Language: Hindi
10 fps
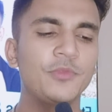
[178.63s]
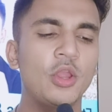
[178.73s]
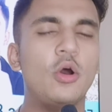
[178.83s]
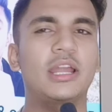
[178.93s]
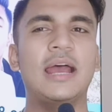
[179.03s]

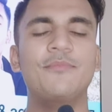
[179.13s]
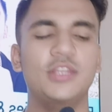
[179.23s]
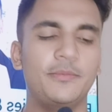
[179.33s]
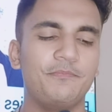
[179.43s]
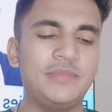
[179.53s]
और आराम से
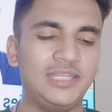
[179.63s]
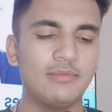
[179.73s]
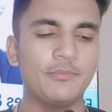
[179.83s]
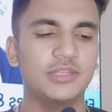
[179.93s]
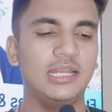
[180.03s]
आप
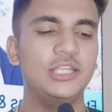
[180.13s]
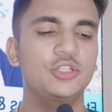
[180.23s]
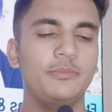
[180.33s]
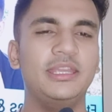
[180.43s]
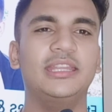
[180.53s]
मिनिमम सैलरी जो
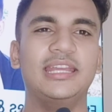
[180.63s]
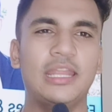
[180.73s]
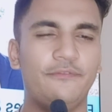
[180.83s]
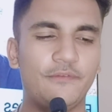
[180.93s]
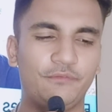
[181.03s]
अभी ये दे रहे
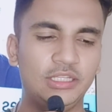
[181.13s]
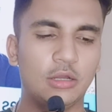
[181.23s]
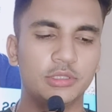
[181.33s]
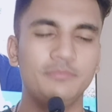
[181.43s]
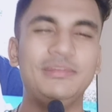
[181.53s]
हैं फिफ्टी
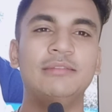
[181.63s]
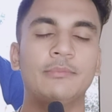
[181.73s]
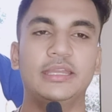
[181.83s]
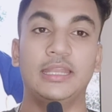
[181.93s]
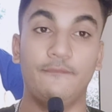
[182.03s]
थाउजेंड मिनिमम
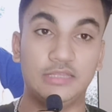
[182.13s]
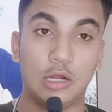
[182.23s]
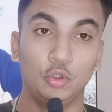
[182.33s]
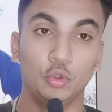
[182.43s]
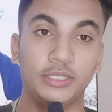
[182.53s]
दे रहे हैं
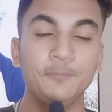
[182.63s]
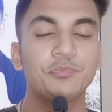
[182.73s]
विदाउट टी